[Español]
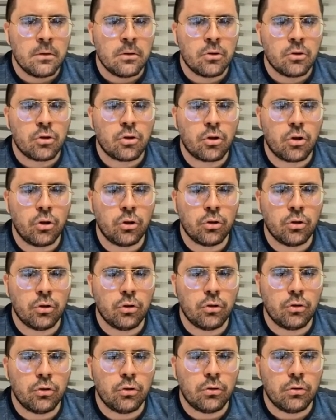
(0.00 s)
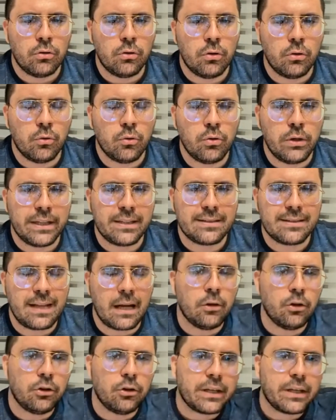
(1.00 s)
con un
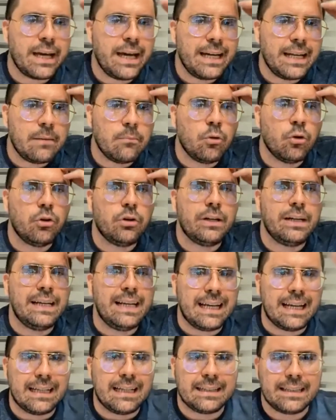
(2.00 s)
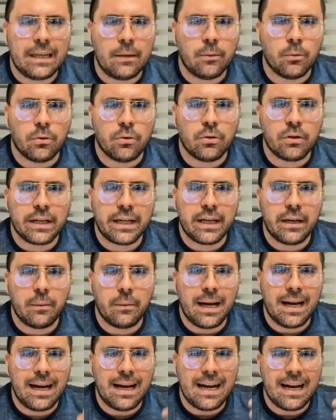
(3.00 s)
estado de ánimo negativo que
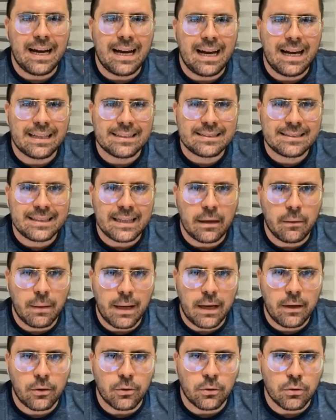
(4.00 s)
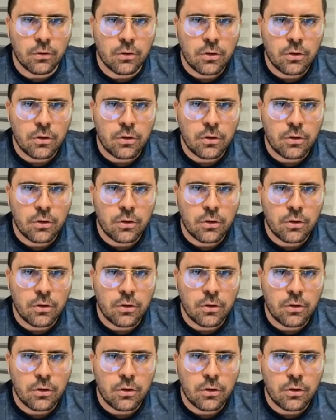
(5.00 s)
va hacia abajo,